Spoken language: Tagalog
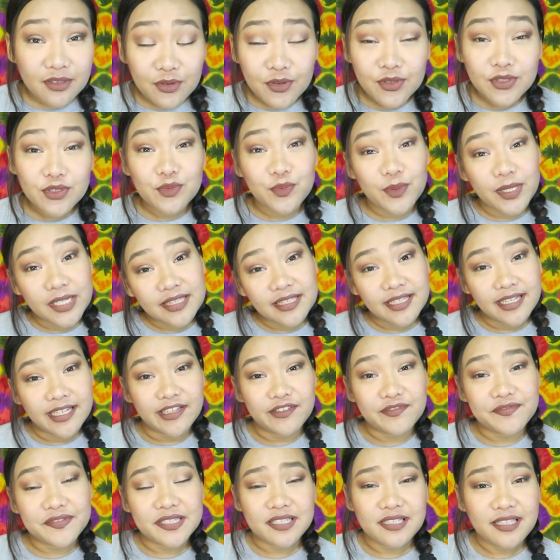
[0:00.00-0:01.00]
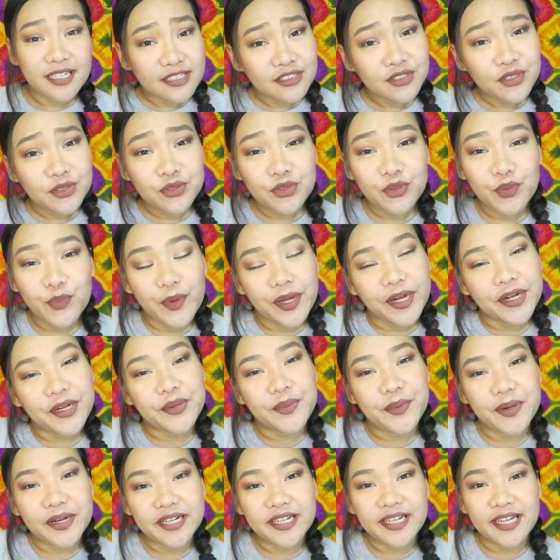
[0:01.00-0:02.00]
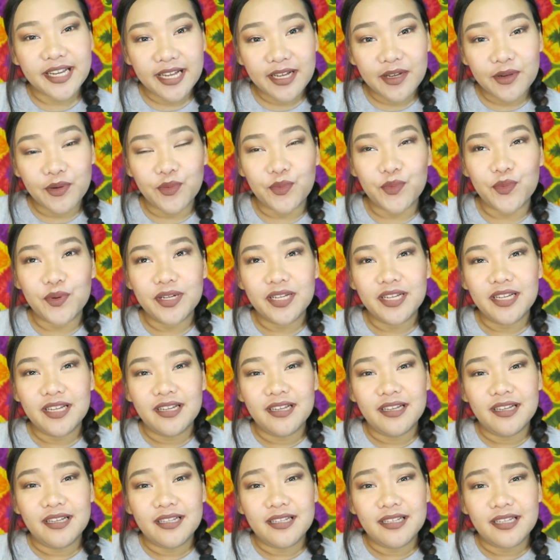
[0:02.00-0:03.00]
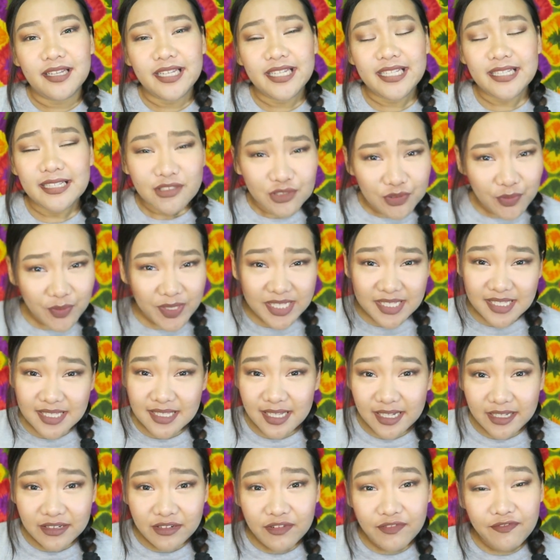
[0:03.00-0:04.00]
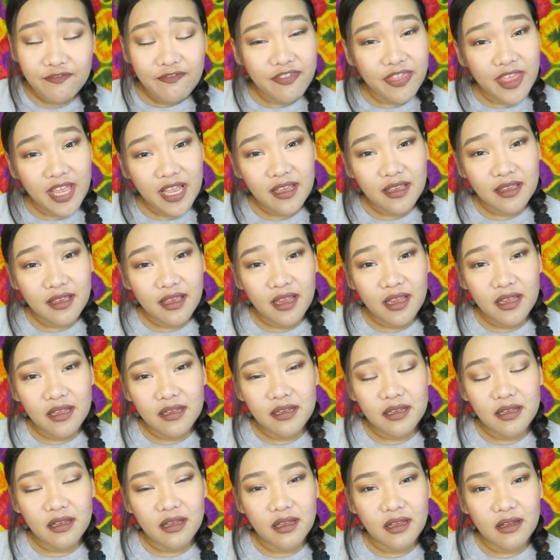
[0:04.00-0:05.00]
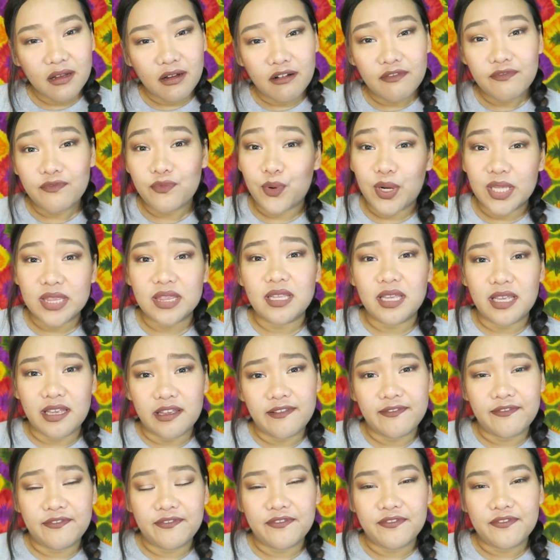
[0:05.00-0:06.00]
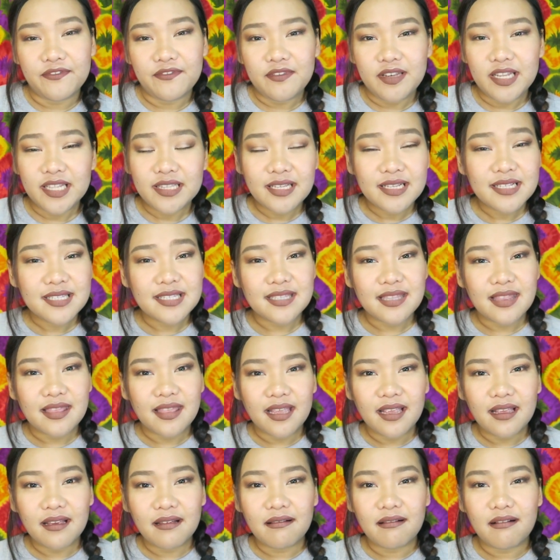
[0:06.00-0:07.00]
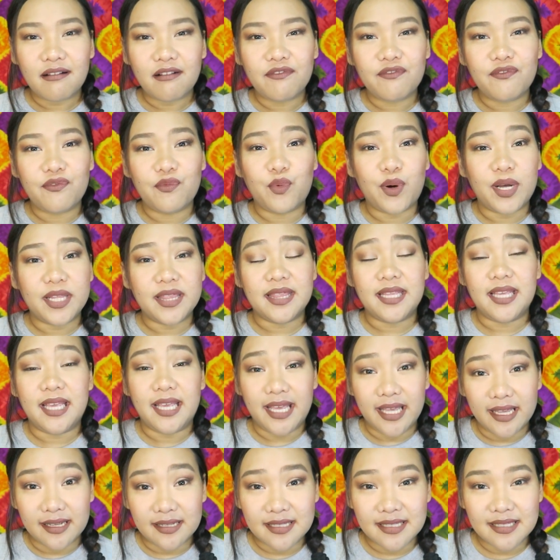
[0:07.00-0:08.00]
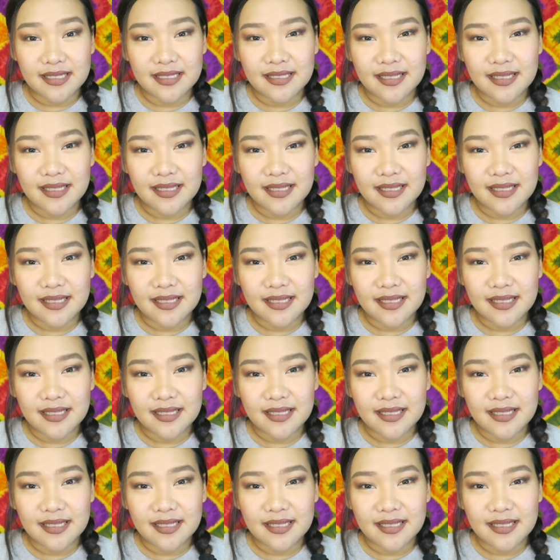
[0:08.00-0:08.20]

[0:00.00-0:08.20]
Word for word: those what ifs led you to where you are now. So instead of thinking of what if, let us think of what is.